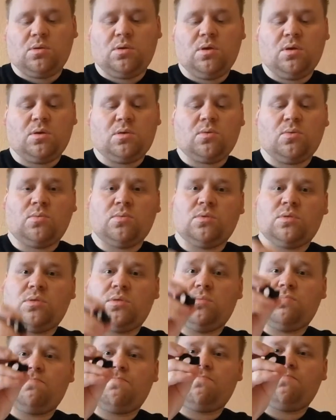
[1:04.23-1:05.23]
hier so
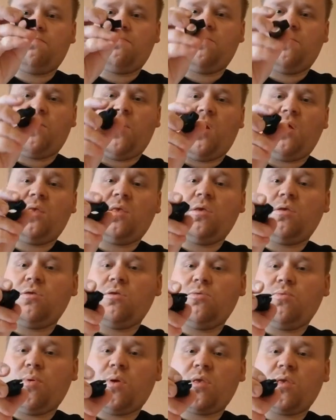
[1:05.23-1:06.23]
ein, weiß ich
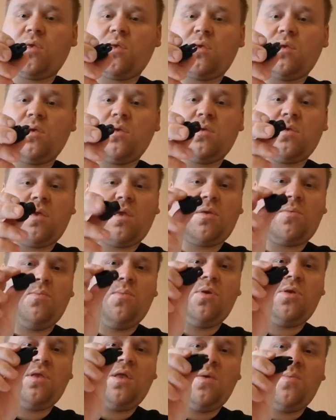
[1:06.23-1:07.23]
nicht, was das ist. Das
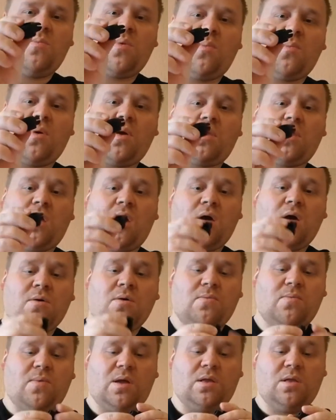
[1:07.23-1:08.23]
müsst ihr mir mal
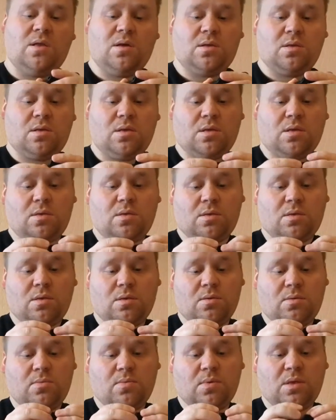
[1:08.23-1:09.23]
sagen, wenn ihr das
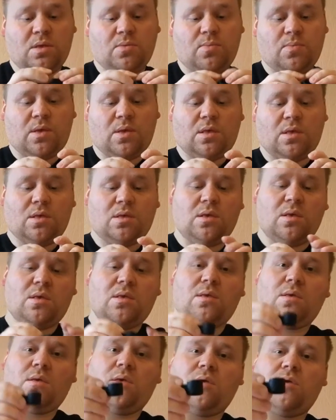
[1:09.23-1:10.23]
äh, wisst, was das
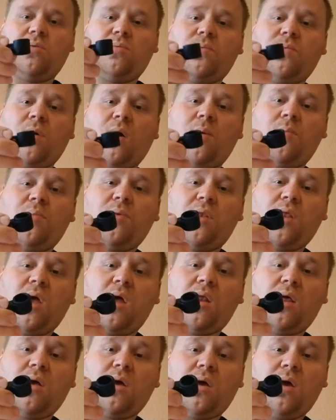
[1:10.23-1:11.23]
ist. Ich habe
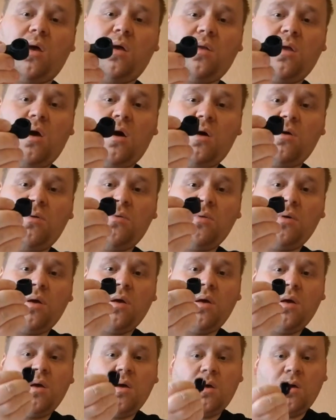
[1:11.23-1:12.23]
leider keine Ahnung,
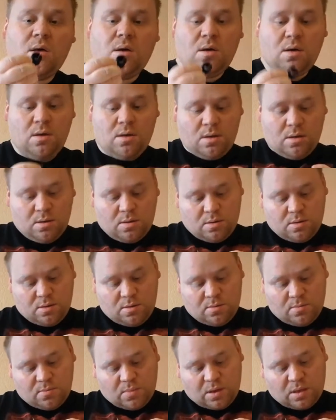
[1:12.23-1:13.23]

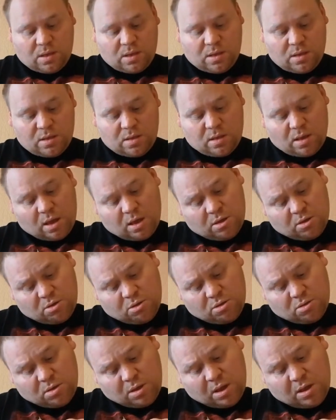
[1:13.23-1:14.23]
ähm, was das
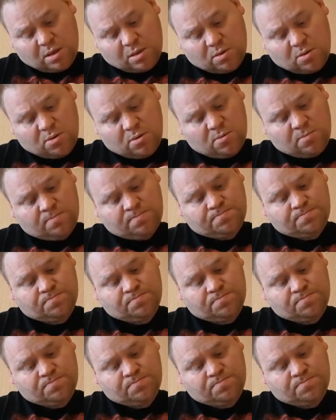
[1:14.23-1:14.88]
darstellen soll.